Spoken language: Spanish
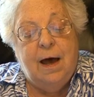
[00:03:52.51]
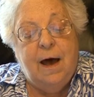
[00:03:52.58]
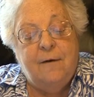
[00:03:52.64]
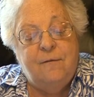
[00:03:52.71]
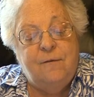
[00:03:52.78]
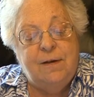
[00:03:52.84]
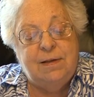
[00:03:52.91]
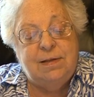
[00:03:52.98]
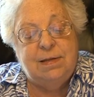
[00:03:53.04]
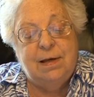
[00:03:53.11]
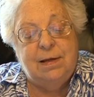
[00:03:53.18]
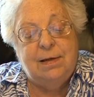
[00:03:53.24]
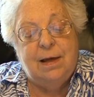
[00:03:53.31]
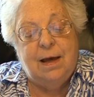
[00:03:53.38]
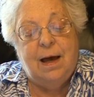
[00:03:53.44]

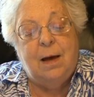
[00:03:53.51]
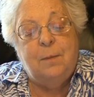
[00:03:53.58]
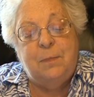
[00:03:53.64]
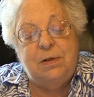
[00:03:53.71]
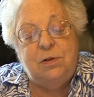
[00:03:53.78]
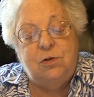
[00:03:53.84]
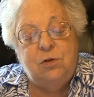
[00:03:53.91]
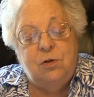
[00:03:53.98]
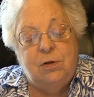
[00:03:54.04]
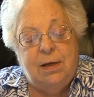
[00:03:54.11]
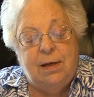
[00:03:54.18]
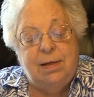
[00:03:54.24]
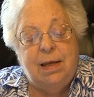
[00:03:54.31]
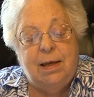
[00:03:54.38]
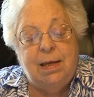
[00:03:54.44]
asfixian,
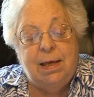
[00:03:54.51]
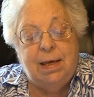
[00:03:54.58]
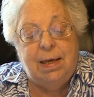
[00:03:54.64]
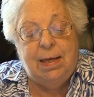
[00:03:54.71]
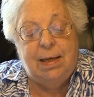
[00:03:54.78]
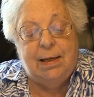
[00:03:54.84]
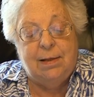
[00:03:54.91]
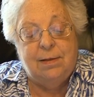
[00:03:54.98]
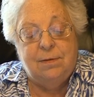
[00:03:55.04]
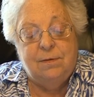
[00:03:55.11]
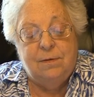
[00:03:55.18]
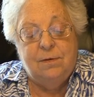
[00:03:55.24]
aprisionan y aniquilan.